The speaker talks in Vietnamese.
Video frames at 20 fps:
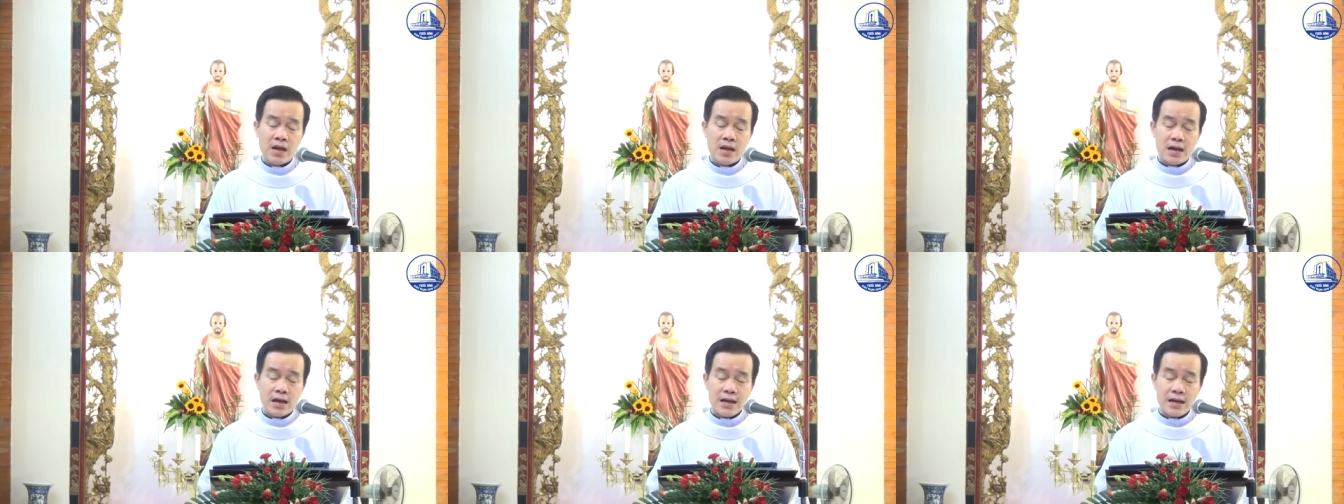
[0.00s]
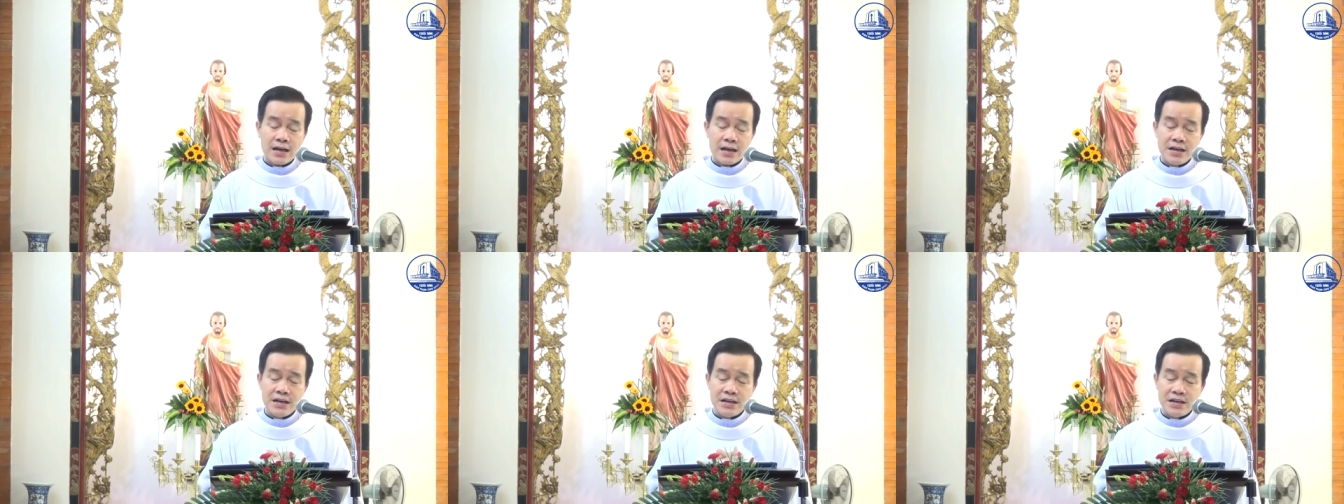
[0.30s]
cái
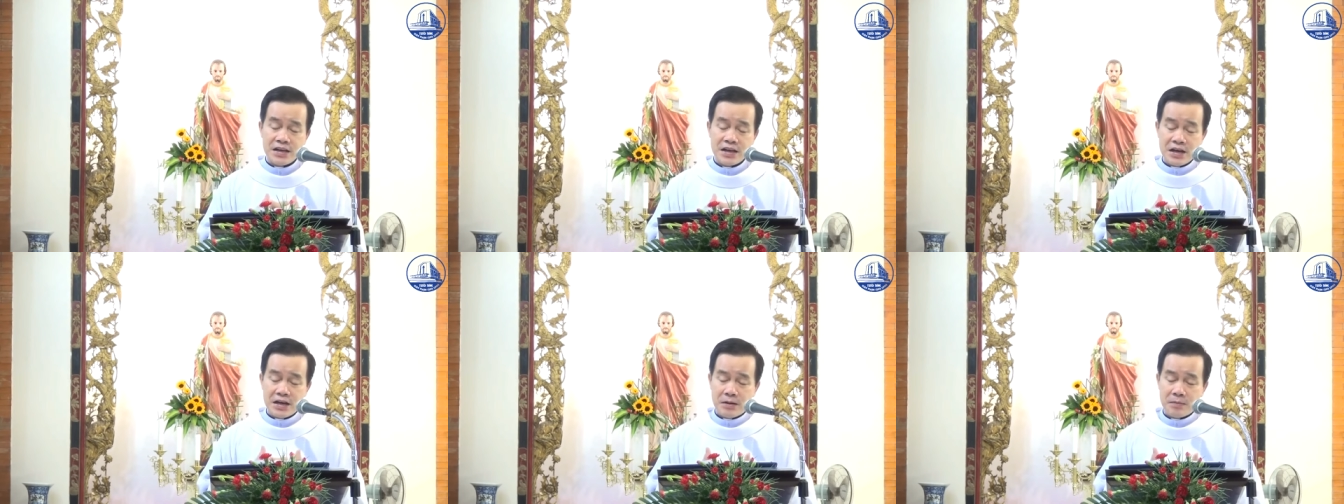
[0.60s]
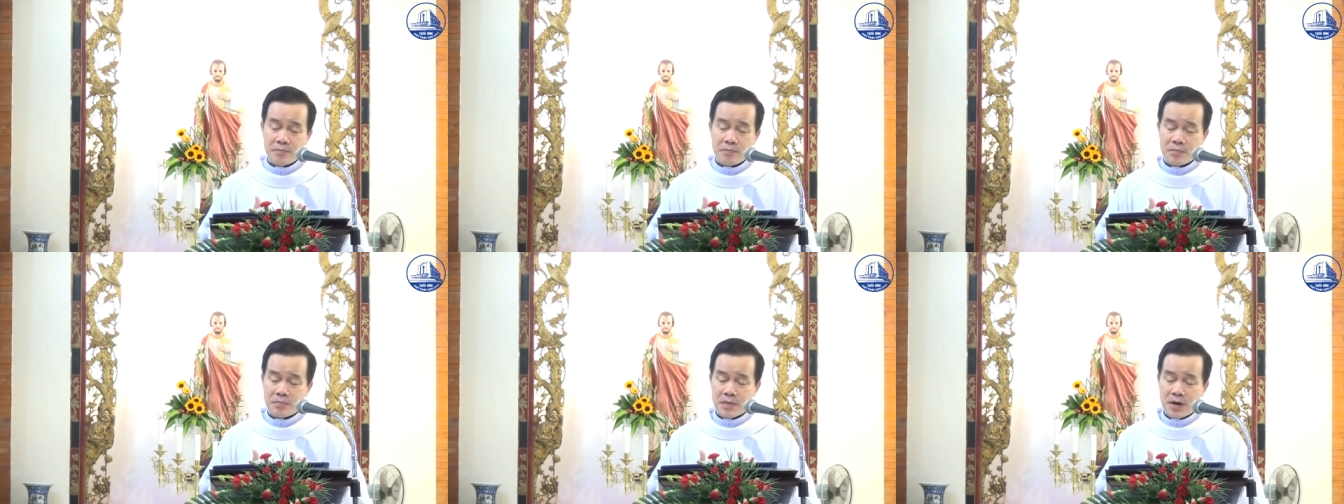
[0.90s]
kinh
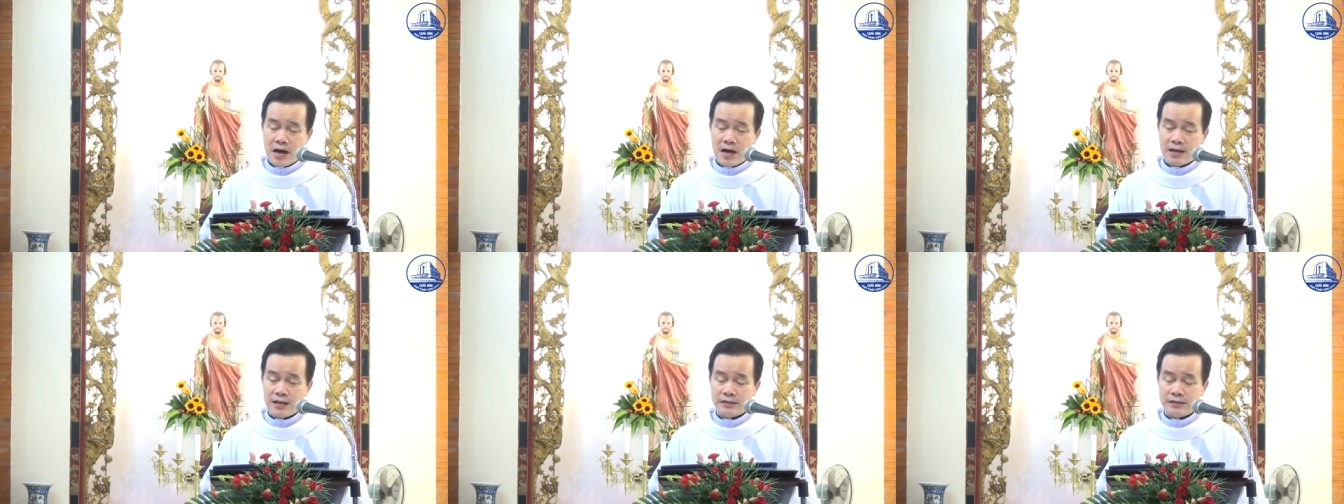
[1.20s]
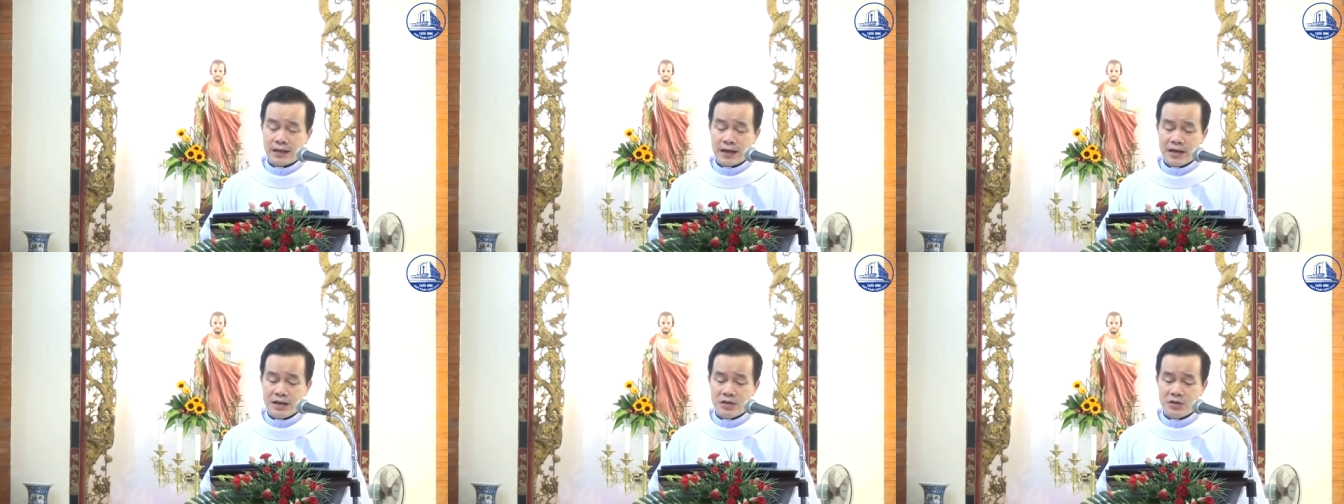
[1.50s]
nghiệm ở
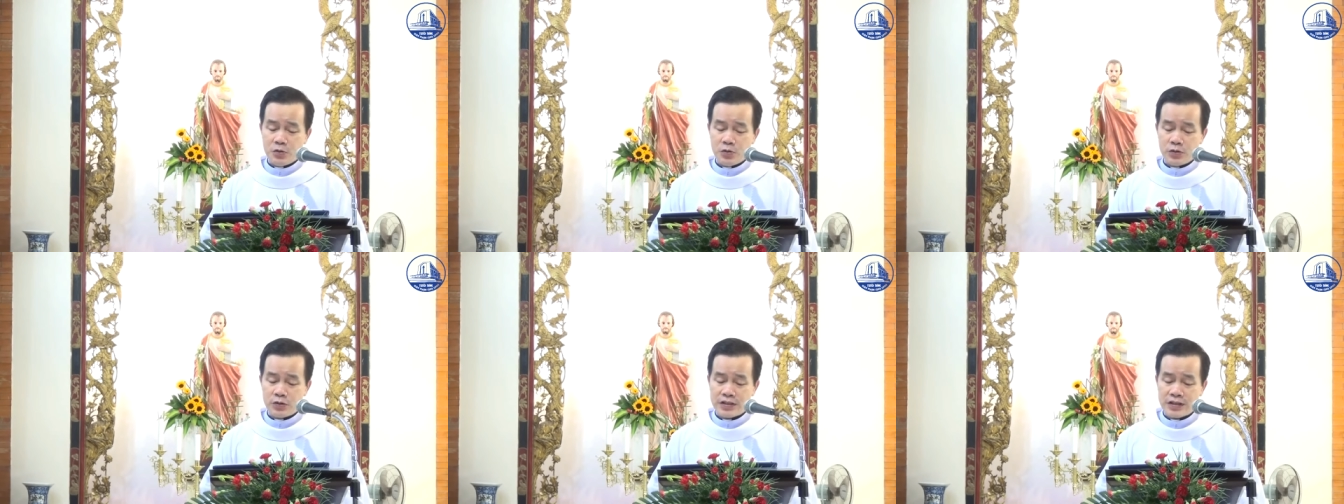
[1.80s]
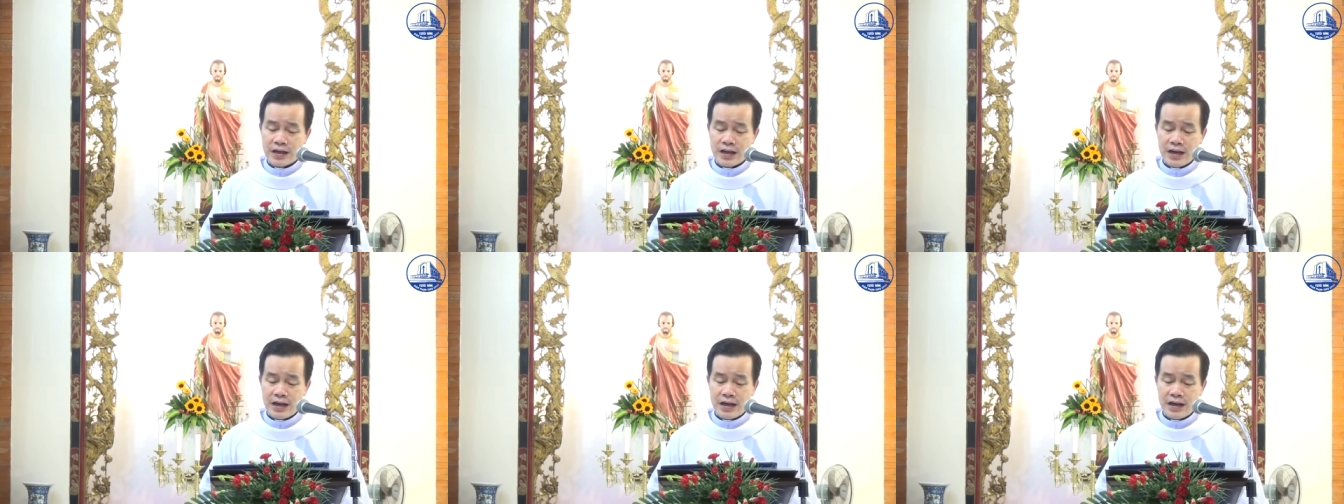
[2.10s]
thánh du
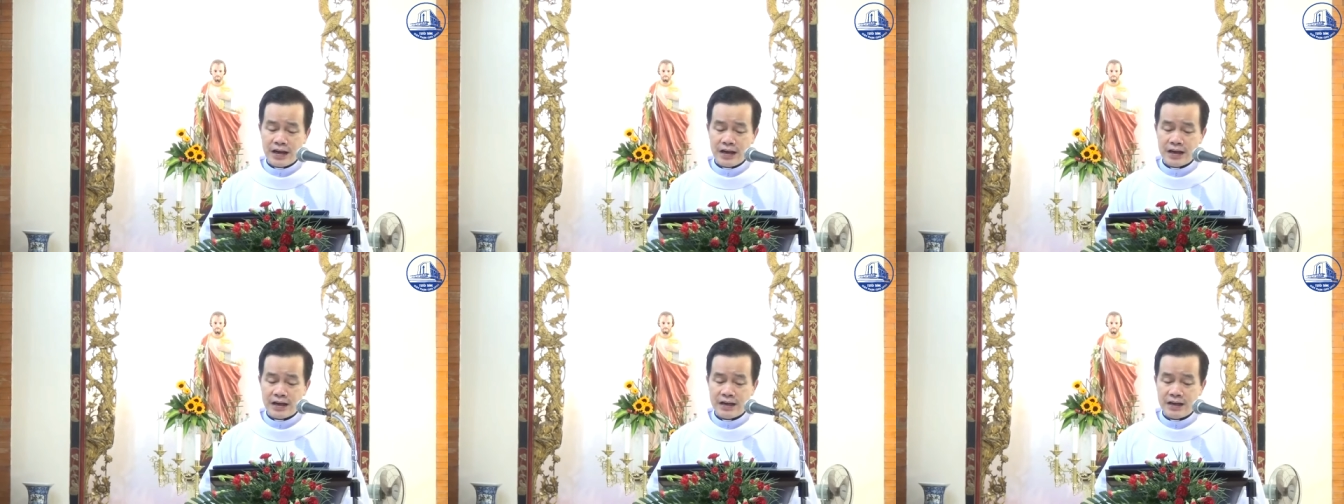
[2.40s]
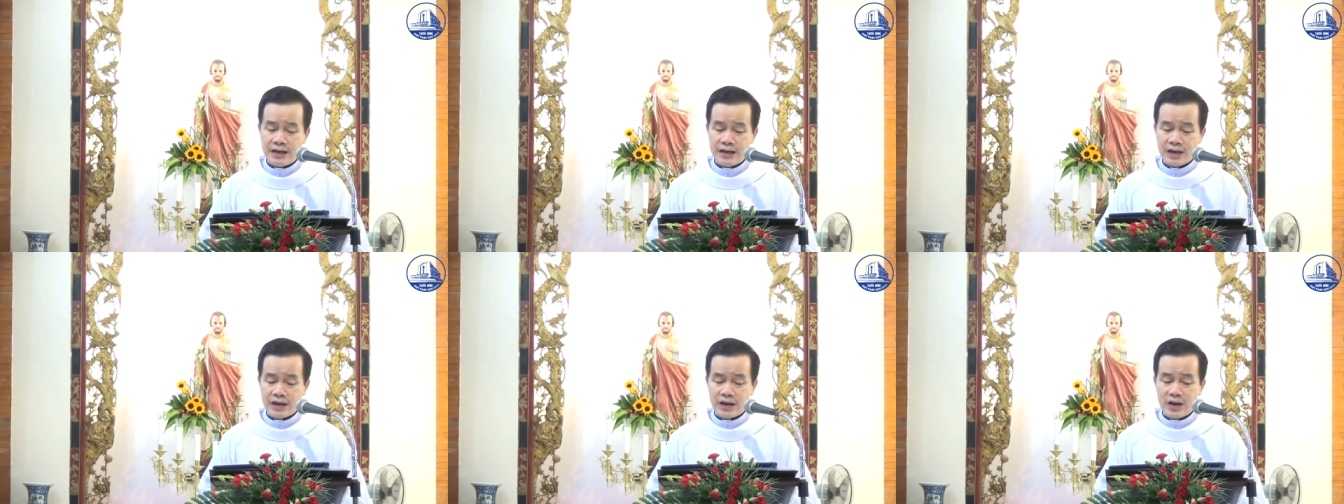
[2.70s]
xe
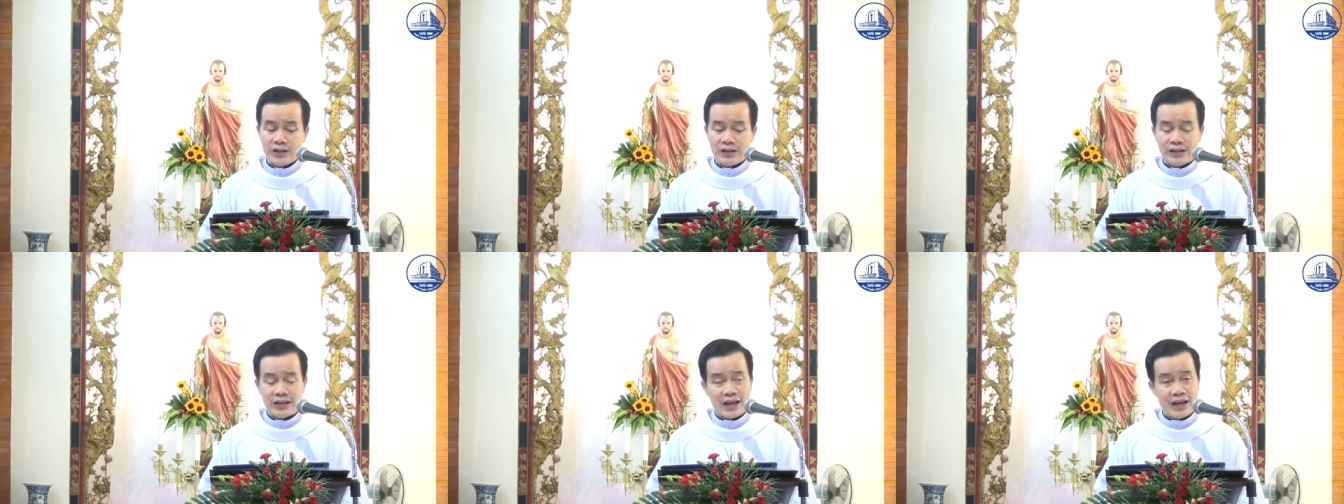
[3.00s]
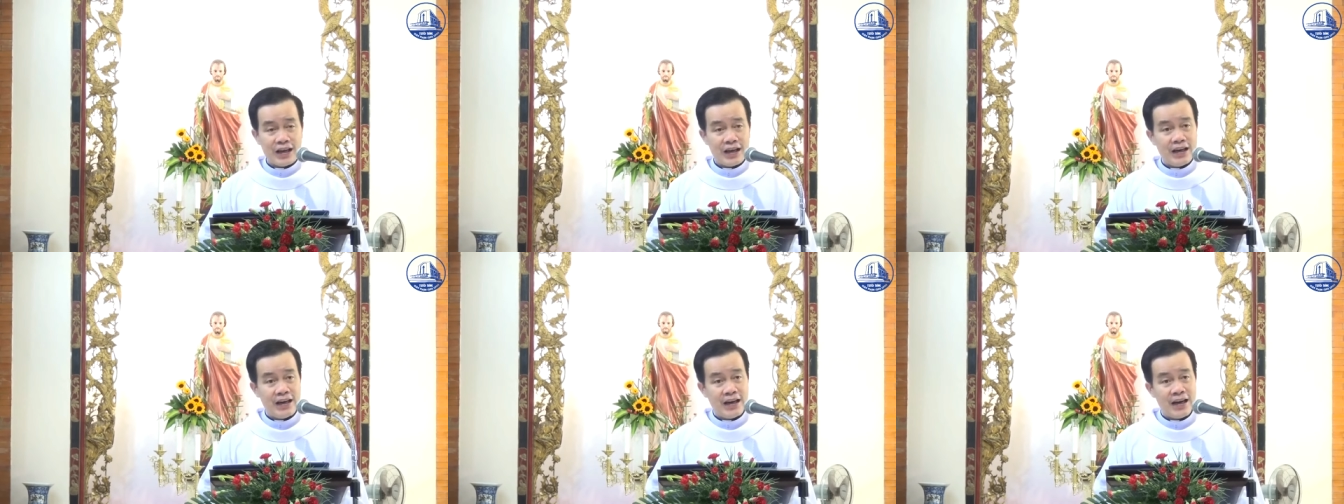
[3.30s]
có
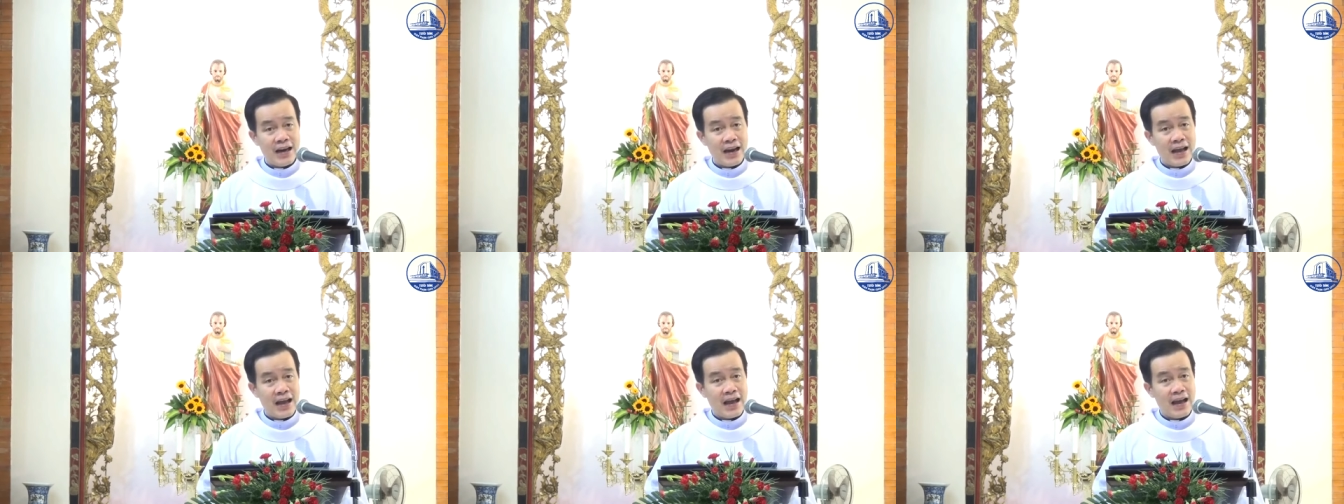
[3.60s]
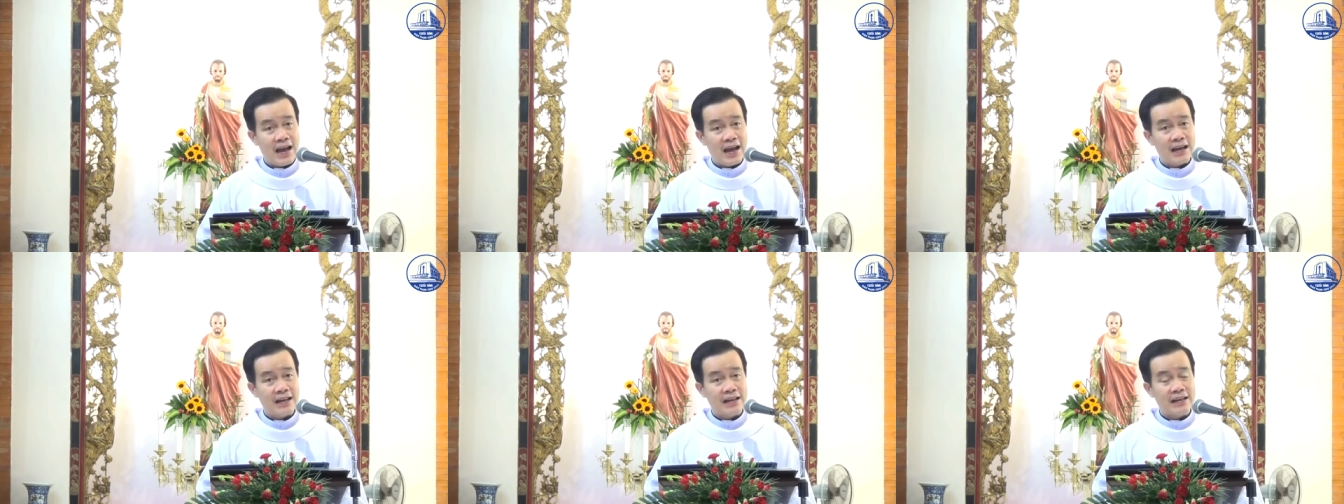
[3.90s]
thể
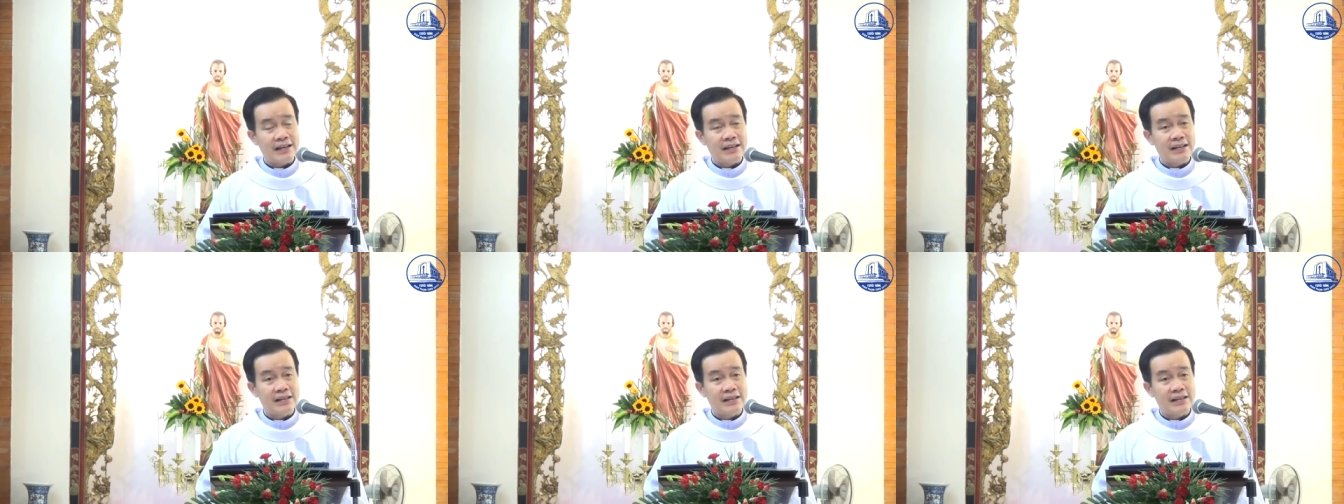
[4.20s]
là